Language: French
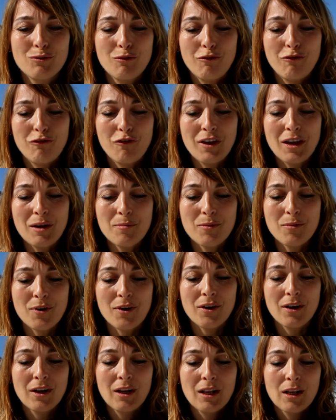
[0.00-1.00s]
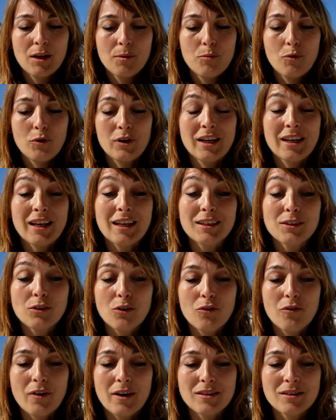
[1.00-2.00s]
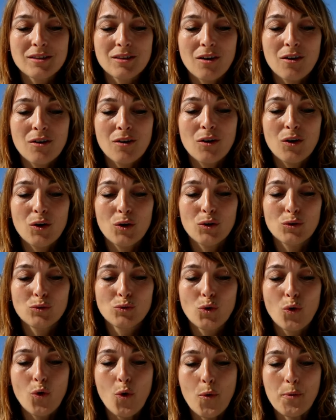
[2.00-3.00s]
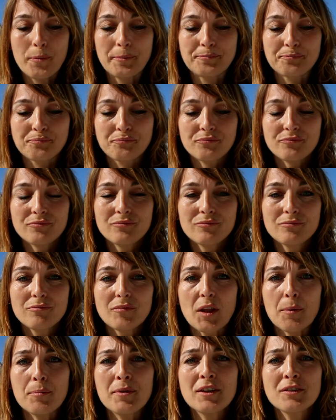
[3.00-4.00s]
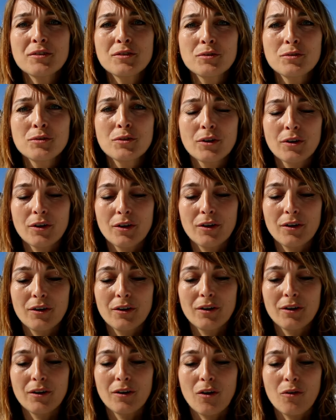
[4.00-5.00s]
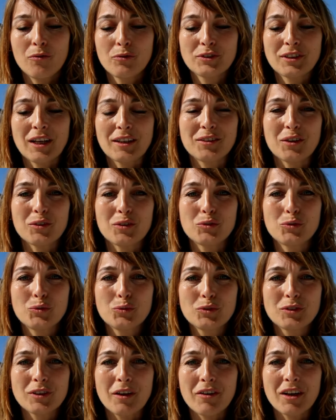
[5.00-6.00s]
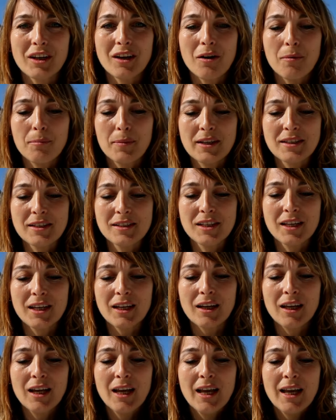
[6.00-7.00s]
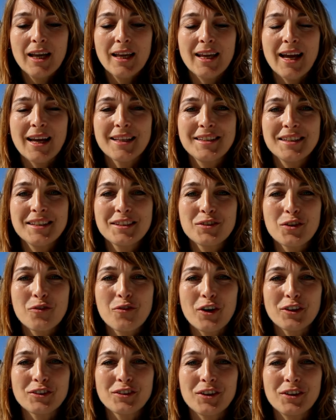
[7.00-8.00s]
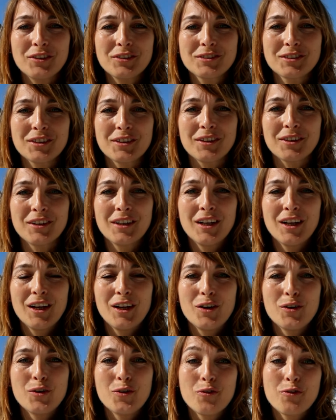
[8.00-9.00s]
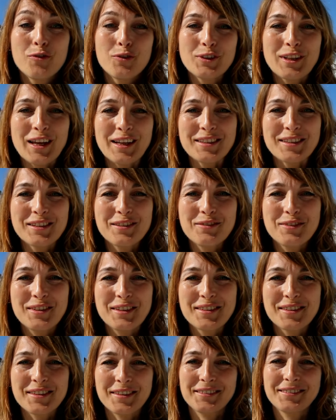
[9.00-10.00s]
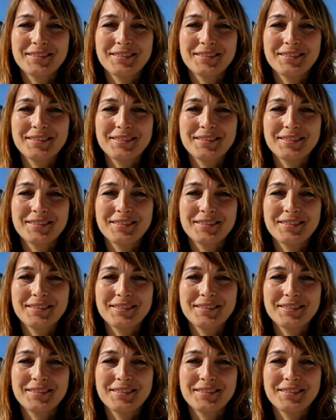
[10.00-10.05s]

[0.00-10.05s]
du film pour les 80 ans d'Oron. Bien sûr, on vous attend tous avec grand plaisir. Et à 19h30, le feu d'artifice.